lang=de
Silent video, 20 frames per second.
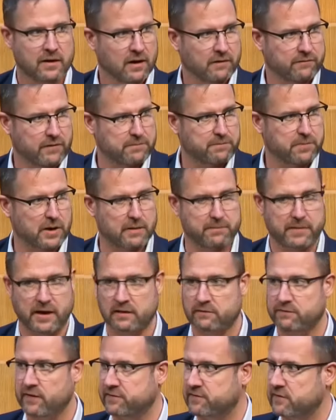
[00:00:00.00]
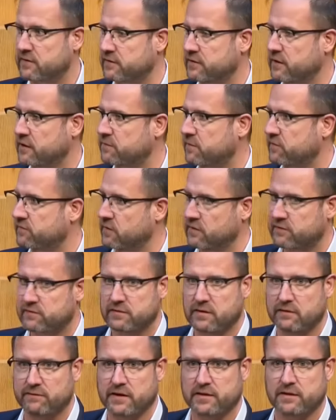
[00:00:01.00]
weil im Parlament werden sie dann nicht mehr
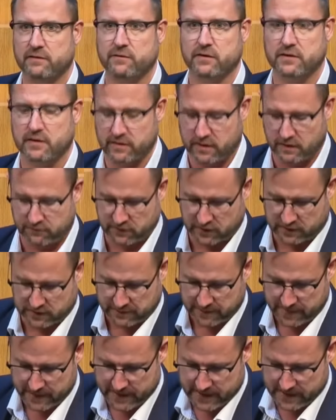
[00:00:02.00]
sitzen, die werden dann wieder in irgendwelchen